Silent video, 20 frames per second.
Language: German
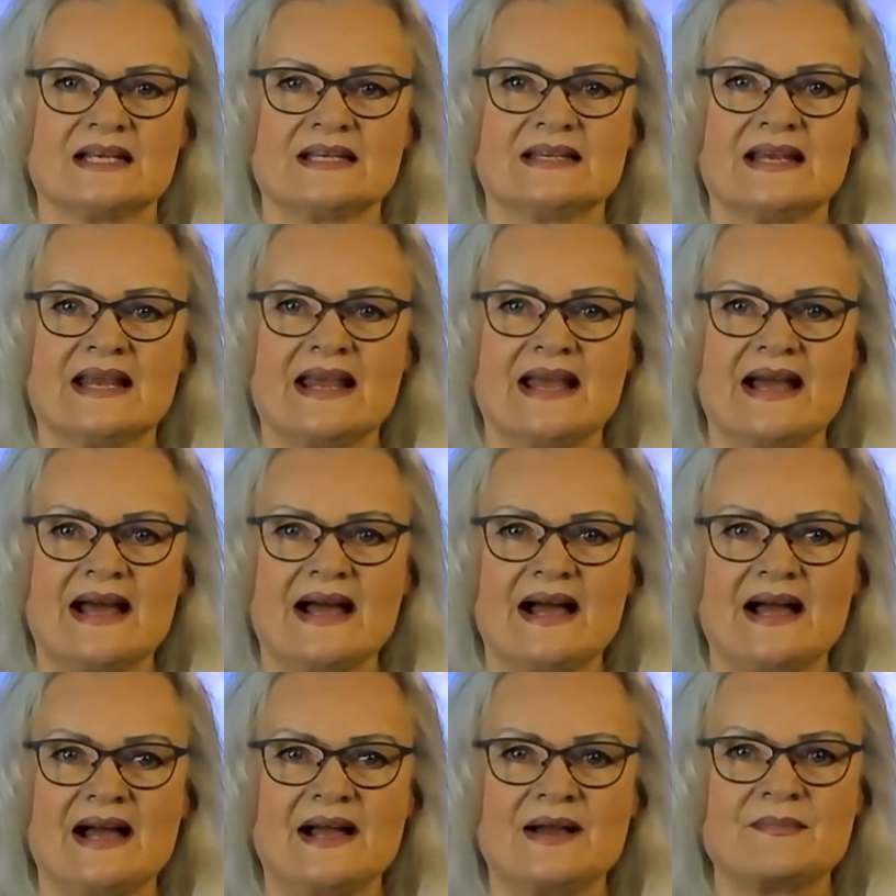
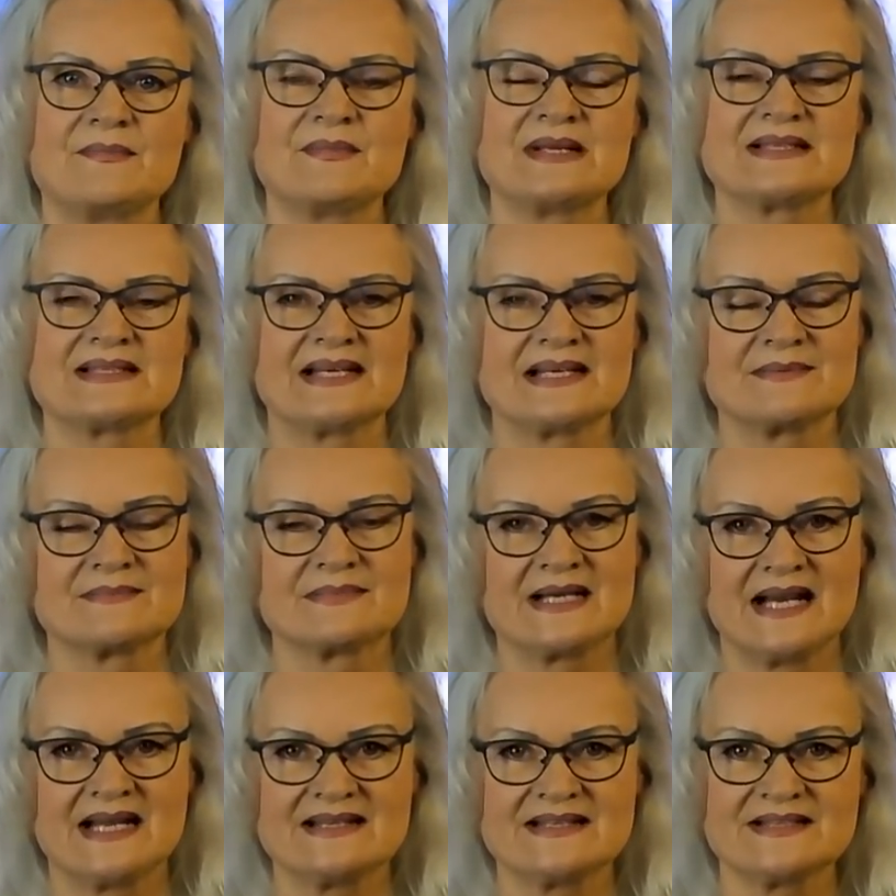der mit seinem
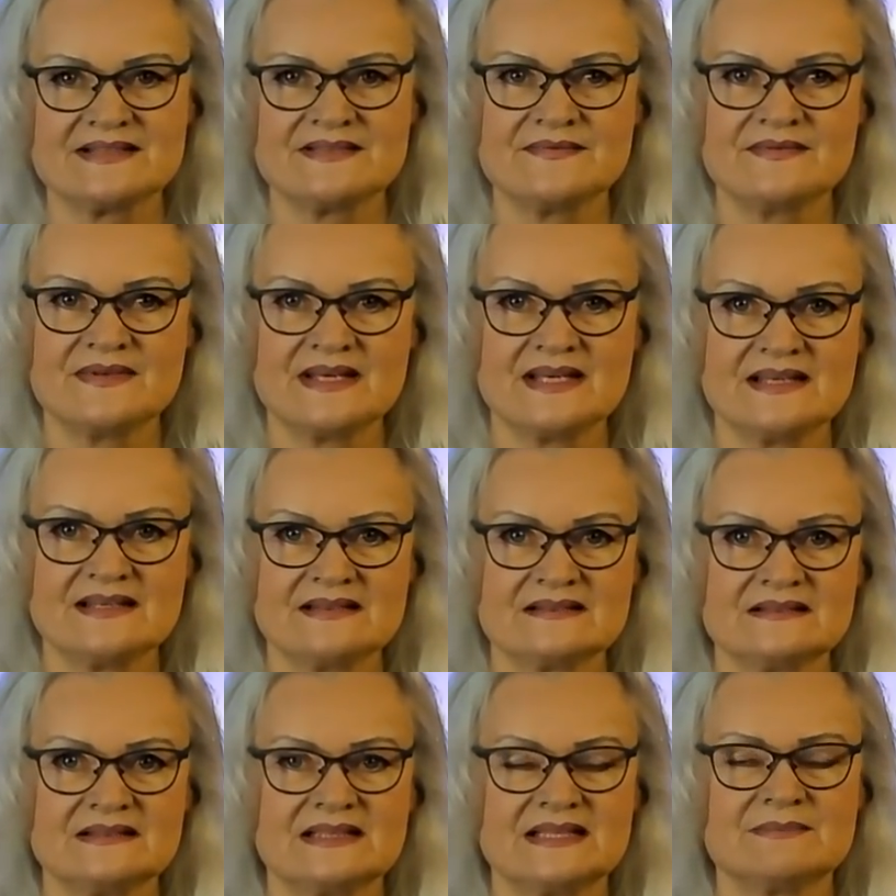ganzen
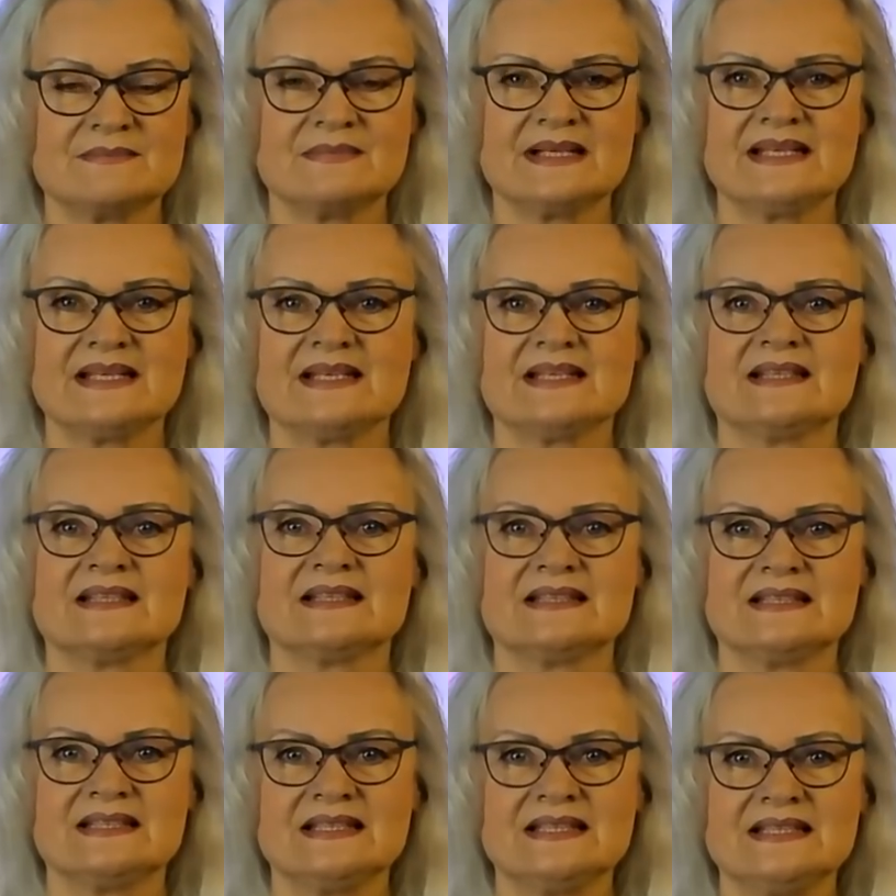Wesen dem
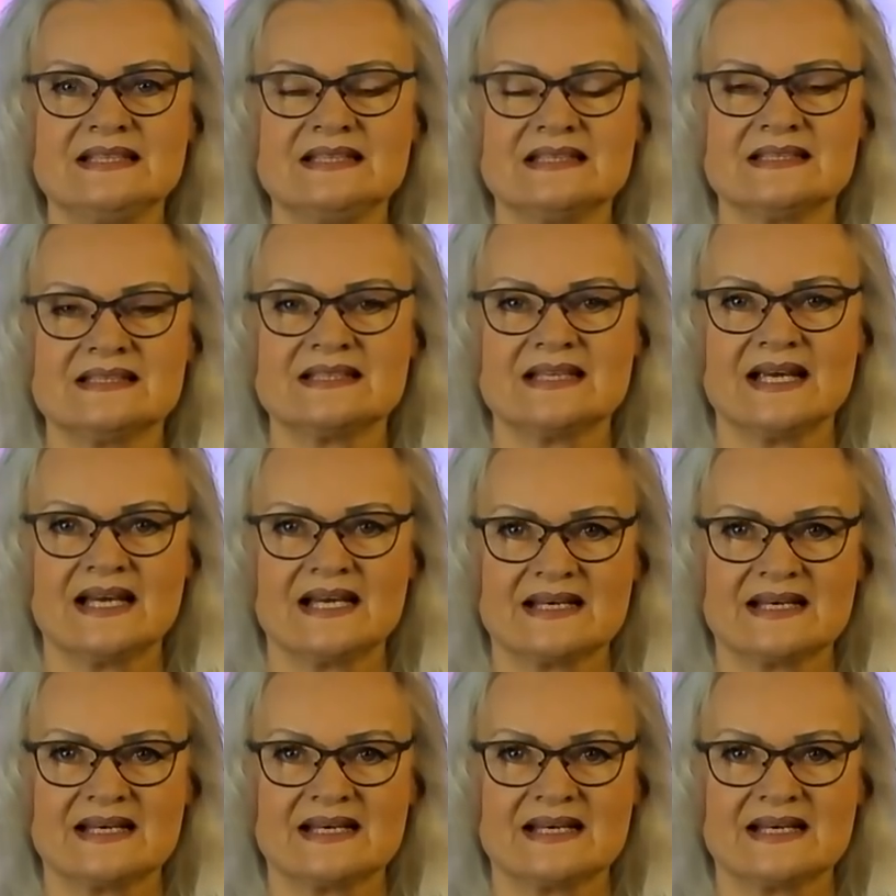Licht dient,